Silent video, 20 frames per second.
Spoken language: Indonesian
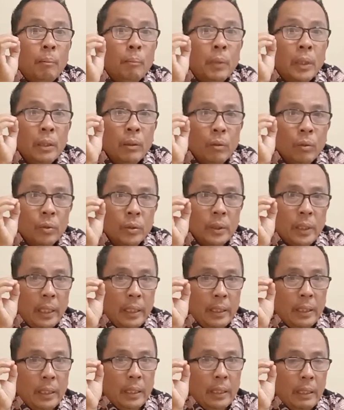Menurut
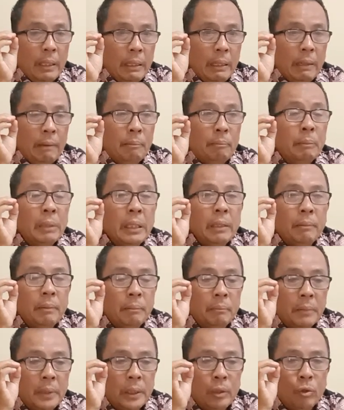saya, eh,
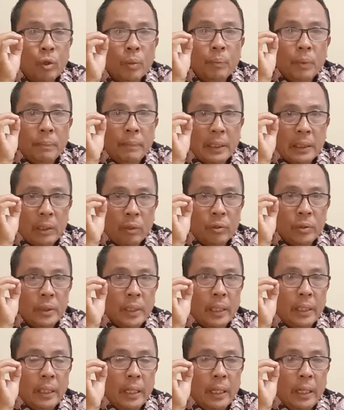menurut pemantauan
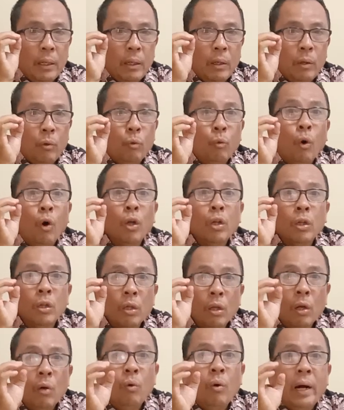saya,
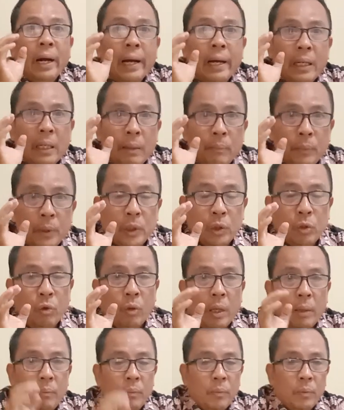walau alam
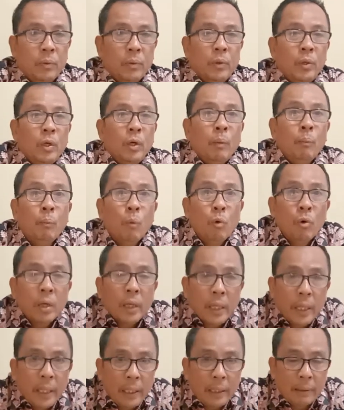bisawab.
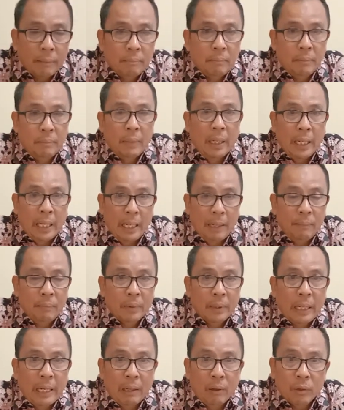Mungkin
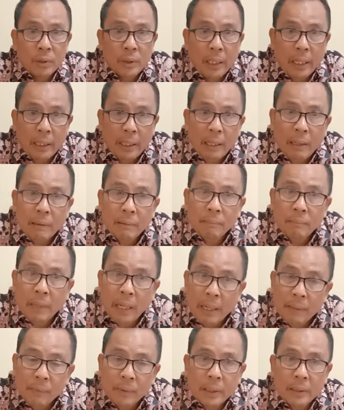maaf kalau salah,
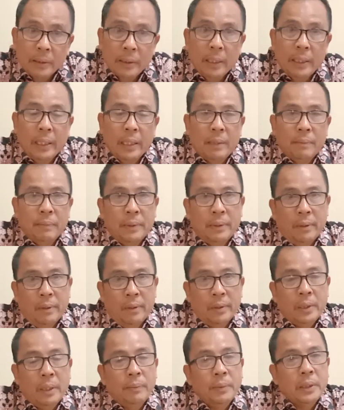maafkan saya kepada
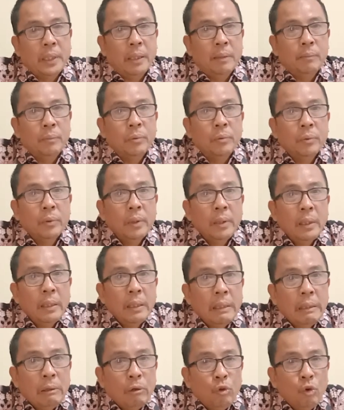Allah saya minta ampun.
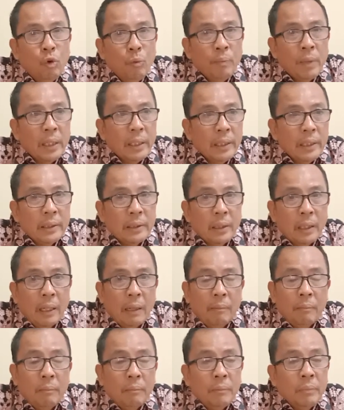Umat
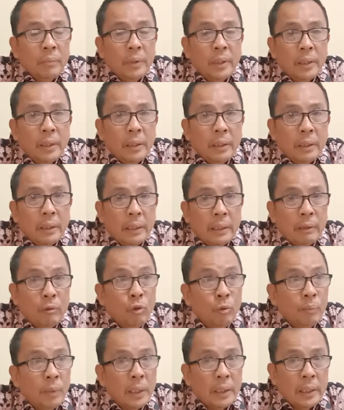Islam di
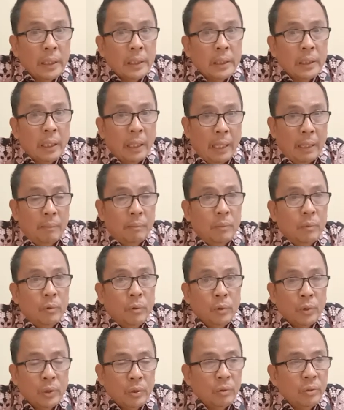umat Islam
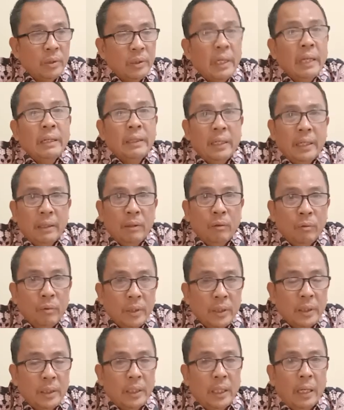khususnya di
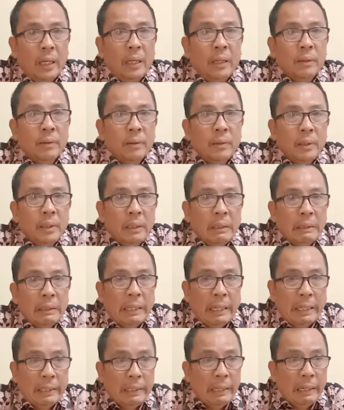Indonesia
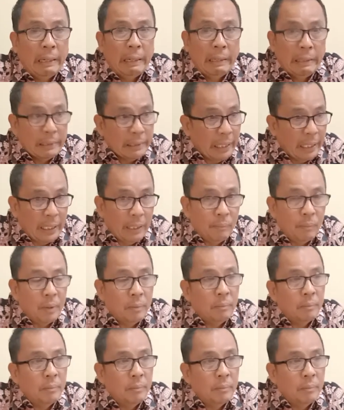karena saya